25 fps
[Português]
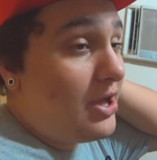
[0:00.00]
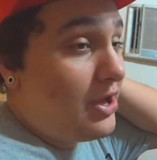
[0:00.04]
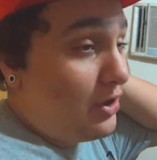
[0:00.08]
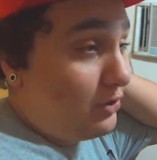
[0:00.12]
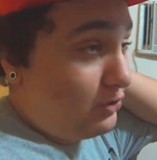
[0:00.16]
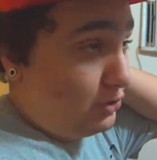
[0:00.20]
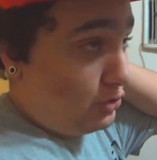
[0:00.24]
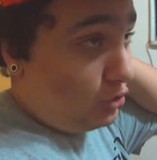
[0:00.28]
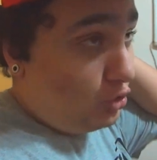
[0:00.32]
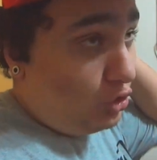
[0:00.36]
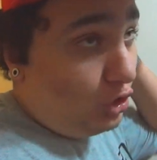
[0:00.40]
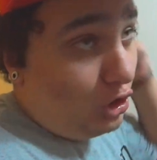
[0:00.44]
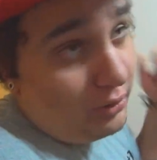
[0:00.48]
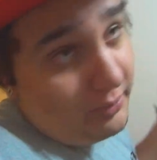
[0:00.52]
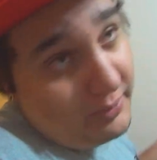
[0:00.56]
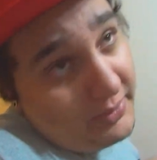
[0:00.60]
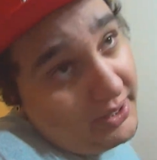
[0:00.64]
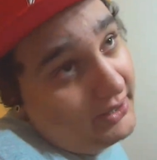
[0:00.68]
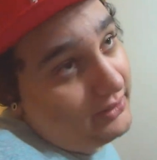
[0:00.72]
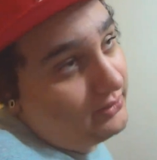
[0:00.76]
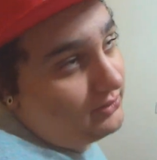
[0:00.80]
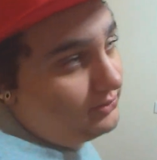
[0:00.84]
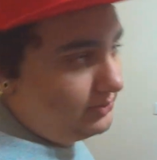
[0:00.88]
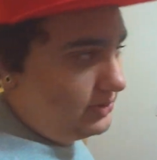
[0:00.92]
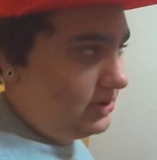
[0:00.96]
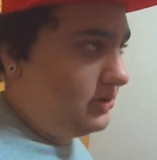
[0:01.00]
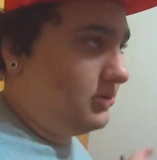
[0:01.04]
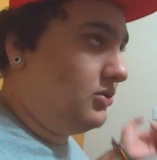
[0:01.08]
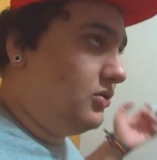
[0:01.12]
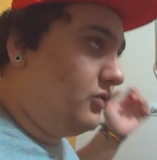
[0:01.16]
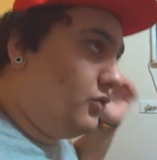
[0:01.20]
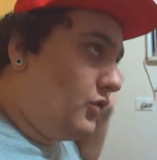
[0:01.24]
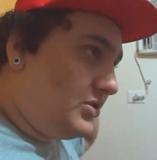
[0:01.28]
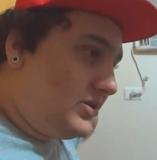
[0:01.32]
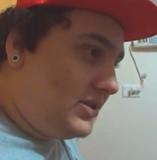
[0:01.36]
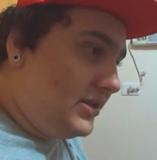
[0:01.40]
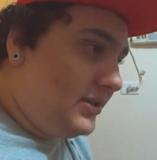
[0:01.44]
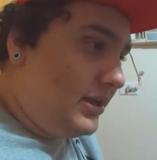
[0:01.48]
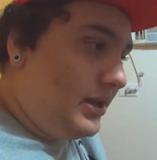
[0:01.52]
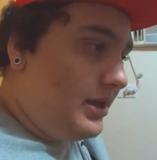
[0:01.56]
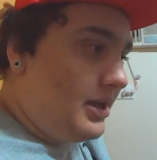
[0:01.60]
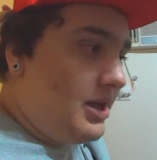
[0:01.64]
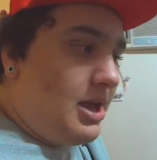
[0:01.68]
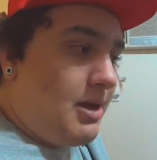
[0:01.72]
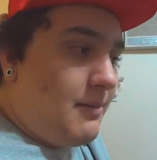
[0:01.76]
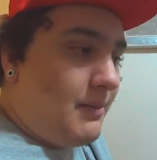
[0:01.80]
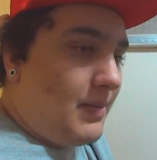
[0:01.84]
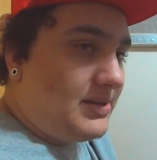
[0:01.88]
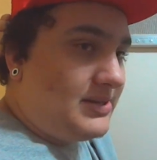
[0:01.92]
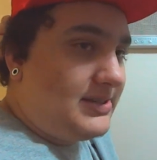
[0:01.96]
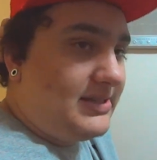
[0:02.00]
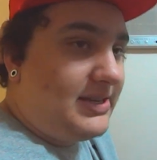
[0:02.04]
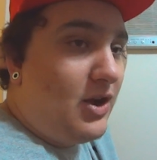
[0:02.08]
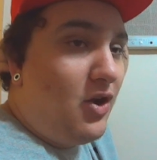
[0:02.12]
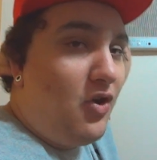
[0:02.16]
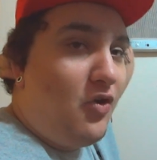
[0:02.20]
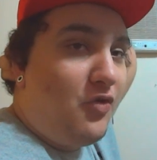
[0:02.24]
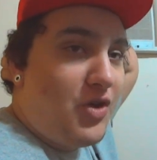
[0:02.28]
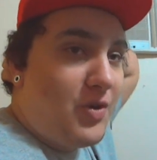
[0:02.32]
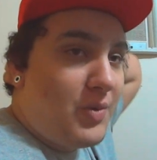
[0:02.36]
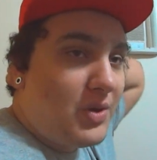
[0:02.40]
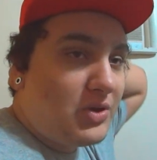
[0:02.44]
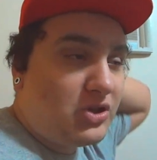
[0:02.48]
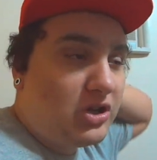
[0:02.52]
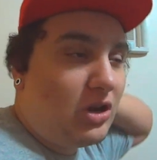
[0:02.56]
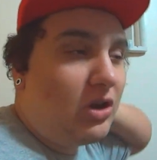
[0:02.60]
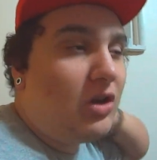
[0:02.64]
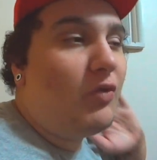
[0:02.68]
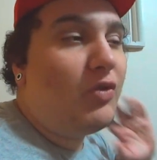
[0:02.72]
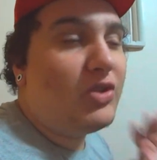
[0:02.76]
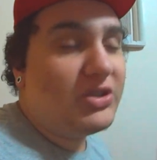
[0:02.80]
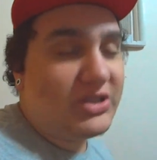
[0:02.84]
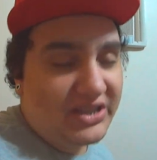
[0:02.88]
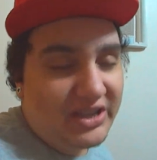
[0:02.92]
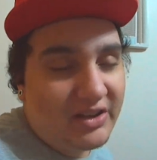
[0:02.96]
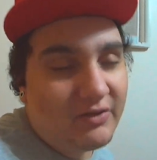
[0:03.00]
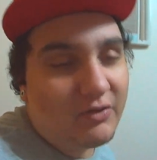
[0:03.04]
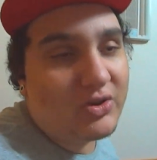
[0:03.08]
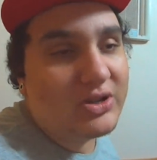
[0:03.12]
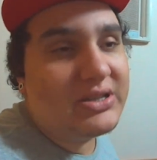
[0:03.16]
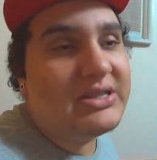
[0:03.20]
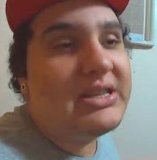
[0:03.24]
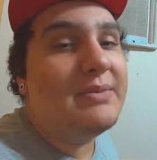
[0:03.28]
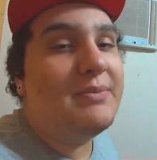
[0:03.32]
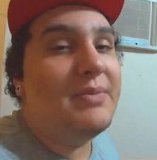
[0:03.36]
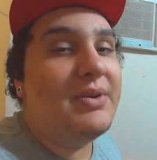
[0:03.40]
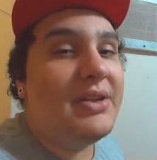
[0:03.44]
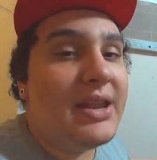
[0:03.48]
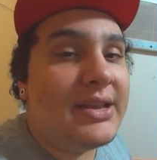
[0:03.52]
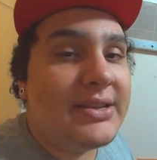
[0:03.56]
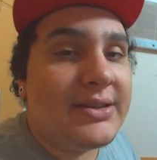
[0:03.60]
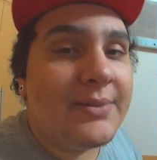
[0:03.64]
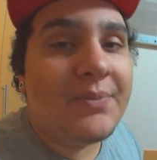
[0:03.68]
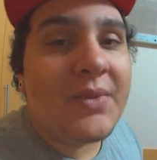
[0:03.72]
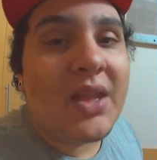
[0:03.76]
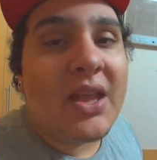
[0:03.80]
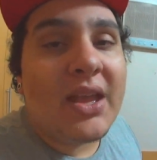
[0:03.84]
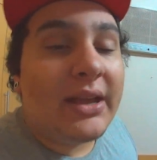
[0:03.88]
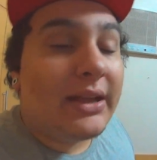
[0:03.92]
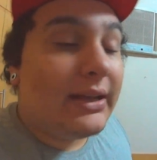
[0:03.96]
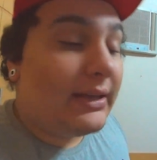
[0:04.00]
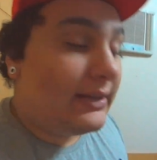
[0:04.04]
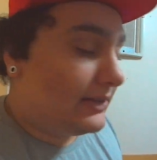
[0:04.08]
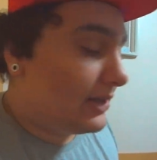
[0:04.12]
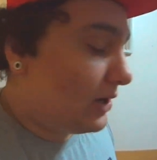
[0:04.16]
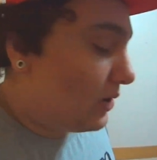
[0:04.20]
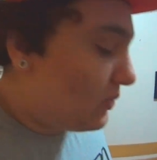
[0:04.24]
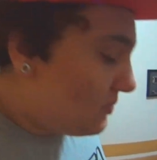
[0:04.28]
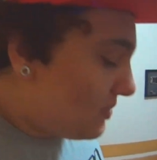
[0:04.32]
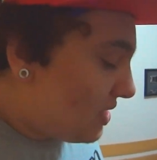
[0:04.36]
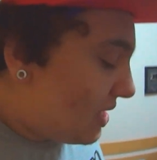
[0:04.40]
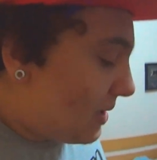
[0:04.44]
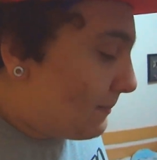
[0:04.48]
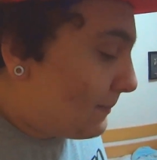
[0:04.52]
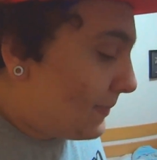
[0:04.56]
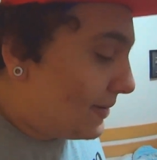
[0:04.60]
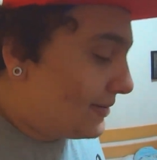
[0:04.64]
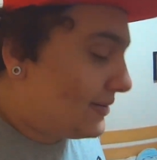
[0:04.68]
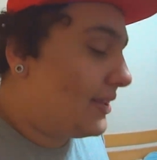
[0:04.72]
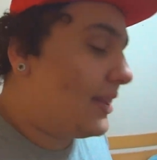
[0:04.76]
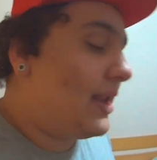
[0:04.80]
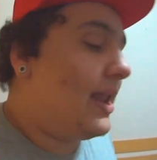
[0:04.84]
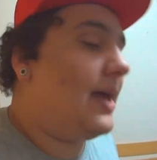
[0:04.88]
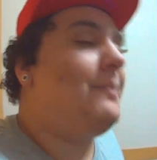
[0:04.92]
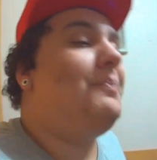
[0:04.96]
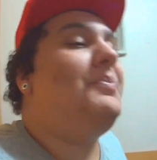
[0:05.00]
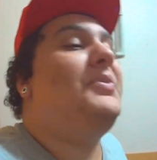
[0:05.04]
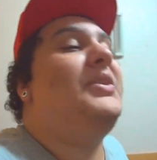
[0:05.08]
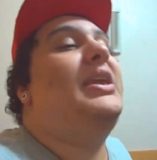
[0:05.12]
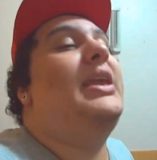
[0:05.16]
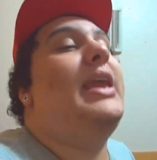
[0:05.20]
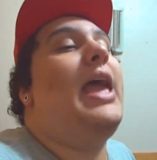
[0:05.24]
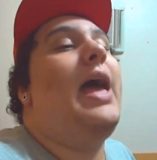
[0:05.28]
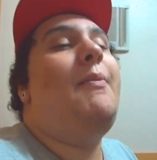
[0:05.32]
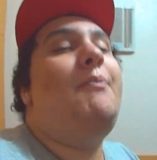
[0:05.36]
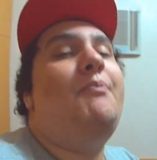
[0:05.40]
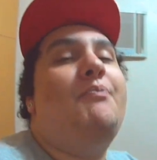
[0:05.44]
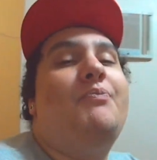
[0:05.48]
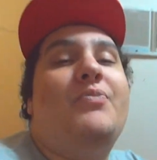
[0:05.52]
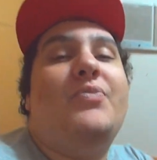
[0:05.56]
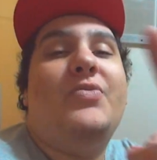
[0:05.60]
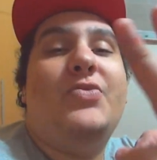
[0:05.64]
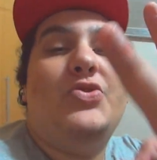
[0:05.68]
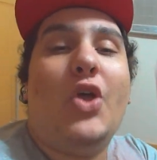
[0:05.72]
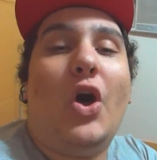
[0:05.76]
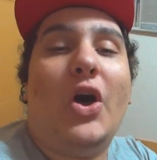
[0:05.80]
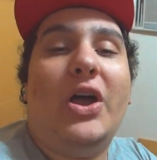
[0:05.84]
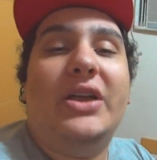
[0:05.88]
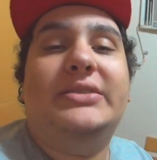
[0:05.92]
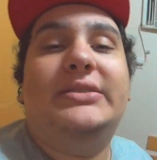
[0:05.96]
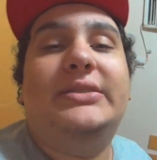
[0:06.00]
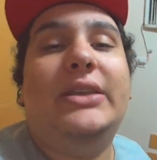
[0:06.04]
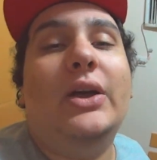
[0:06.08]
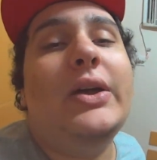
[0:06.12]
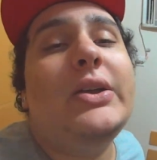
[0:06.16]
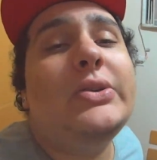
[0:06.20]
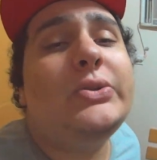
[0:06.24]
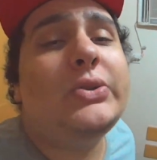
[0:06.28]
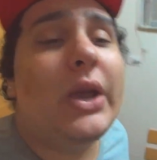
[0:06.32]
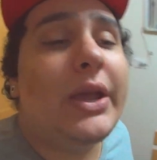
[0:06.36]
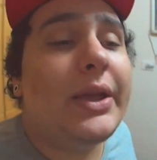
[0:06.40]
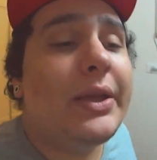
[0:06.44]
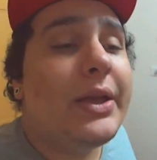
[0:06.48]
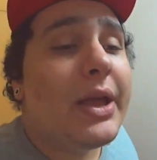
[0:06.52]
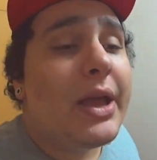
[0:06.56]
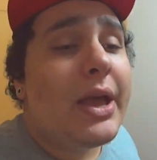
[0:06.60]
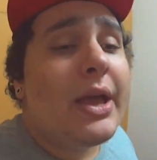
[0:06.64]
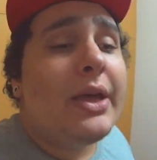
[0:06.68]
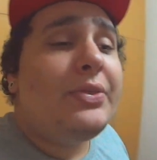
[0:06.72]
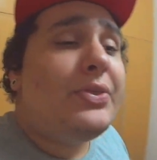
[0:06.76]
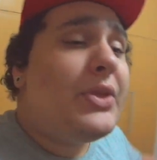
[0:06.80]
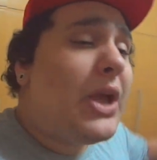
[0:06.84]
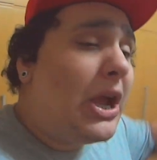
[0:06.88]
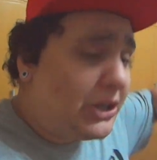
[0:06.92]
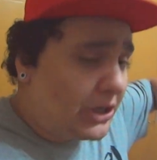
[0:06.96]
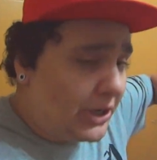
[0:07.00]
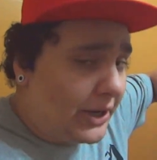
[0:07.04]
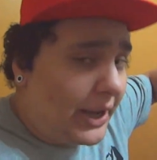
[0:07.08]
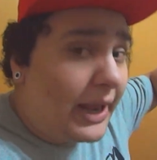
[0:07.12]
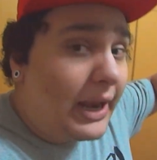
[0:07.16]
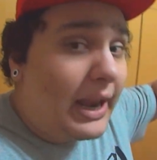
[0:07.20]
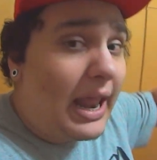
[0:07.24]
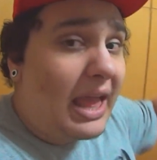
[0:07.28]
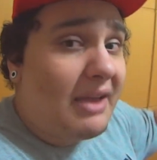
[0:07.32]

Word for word: Eu tô dormindo, então eu não vou seguir. Mas se eu ver, pessoal, eu vou seguir você, beleza? Então, manda lá que é nós. Então é isso aí. Deixem aquele